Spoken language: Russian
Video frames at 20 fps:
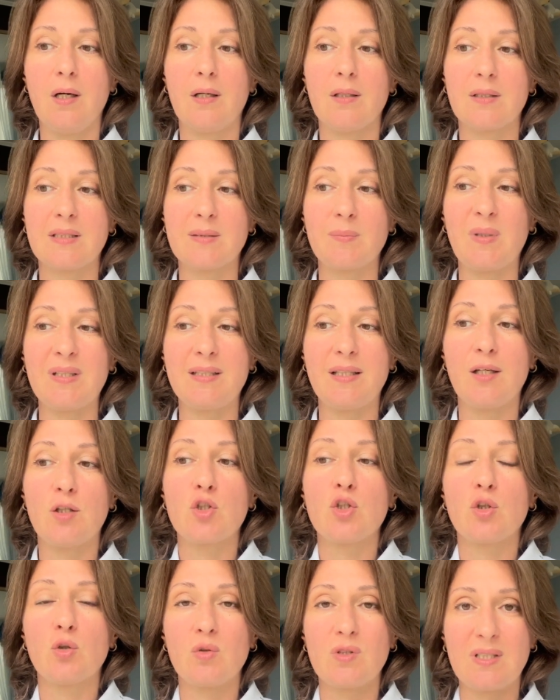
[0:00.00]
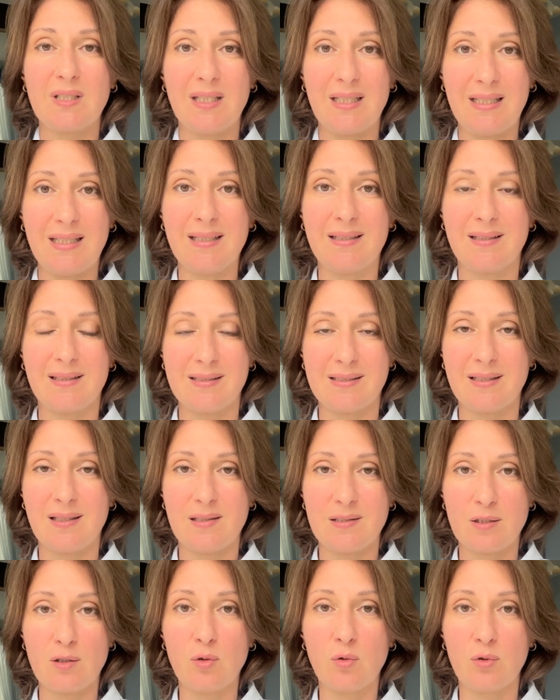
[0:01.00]
смотреть, что стоит за
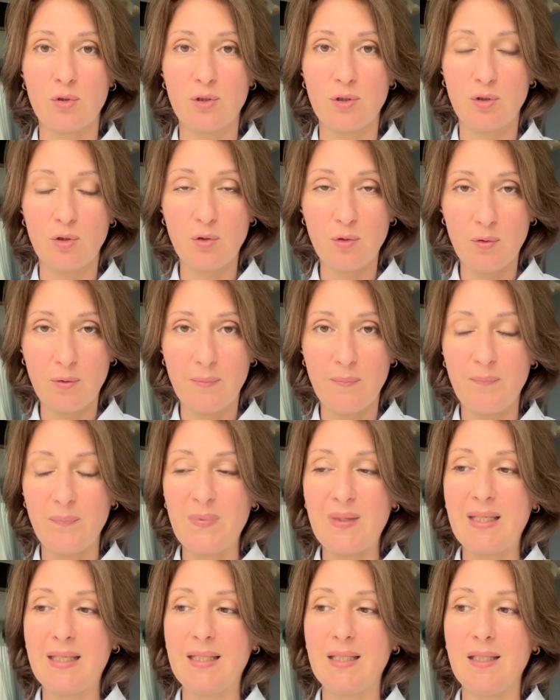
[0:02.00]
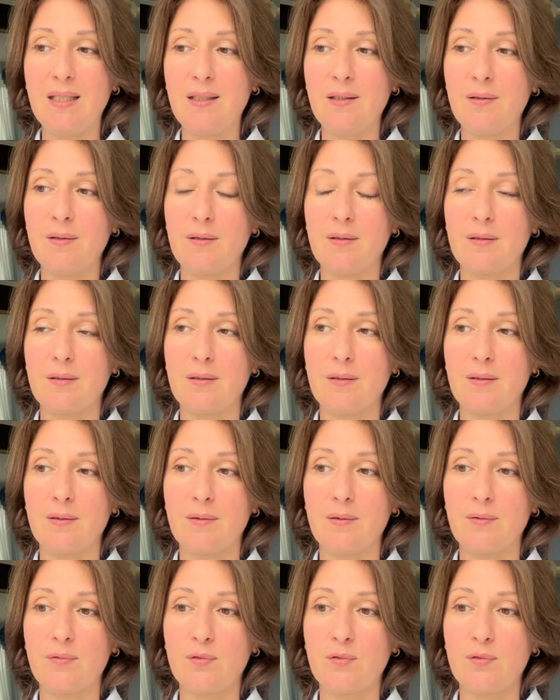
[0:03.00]
злостью, и э, в